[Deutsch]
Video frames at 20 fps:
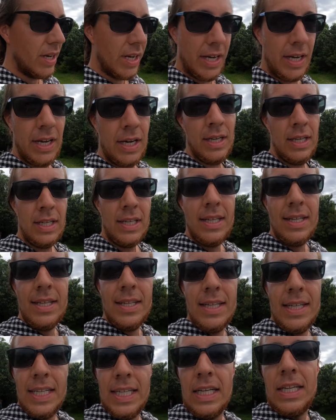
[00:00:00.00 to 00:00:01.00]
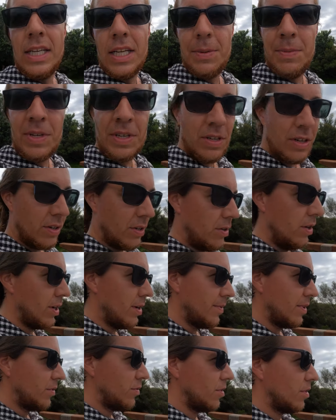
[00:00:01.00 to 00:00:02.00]
Daher nehme ich euch
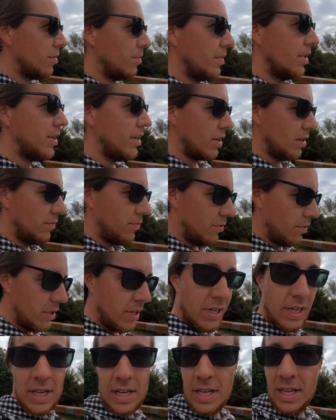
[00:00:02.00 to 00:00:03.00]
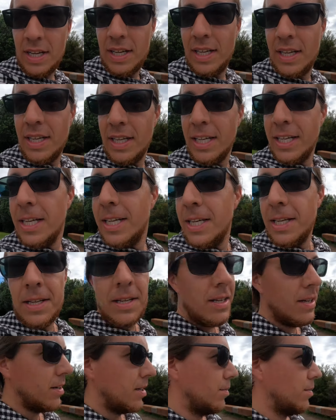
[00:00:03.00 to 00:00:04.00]
einmal kurz mit nach hier vorne.
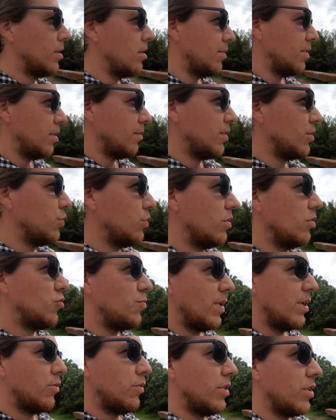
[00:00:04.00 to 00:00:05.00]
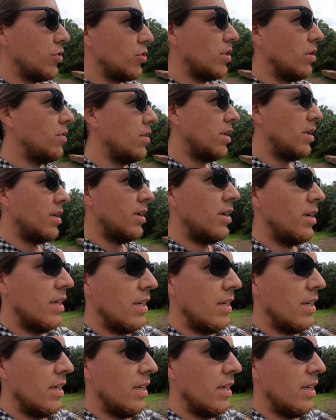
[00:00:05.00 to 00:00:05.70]
Da kann man, glaube ich, noch mal schön entspannt runterschauen.